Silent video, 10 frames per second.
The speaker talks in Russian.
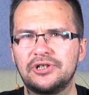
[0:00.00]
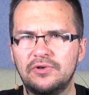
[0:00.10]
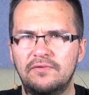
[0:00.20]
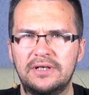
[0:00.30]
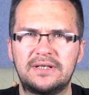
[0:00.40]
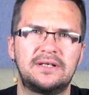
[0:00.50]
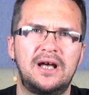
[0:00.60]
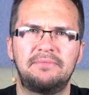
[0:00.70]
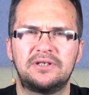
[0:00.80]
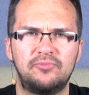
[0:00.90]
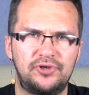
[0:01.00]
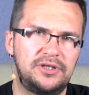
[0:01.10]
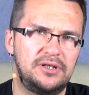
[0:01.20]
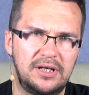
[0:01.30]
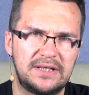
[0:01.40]
что вы сами
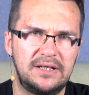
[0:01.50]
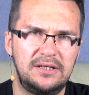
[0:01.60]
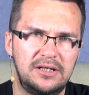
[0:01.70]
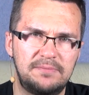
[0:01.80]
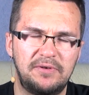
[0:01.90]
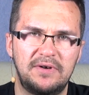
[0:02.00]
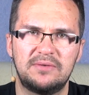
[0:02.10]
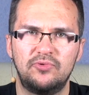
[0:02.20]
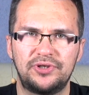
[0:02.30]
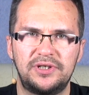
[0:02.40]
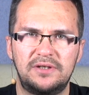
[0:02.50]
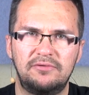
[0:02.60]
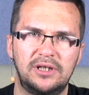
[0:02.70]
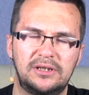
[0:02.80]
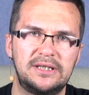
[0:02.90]
сможете оценить по возможности
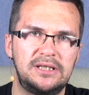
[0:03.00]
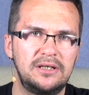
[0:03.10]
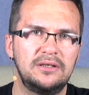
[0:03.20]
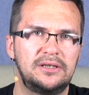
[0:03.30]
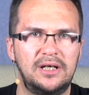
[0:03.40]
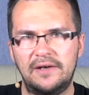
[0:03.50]
вот это дело, да,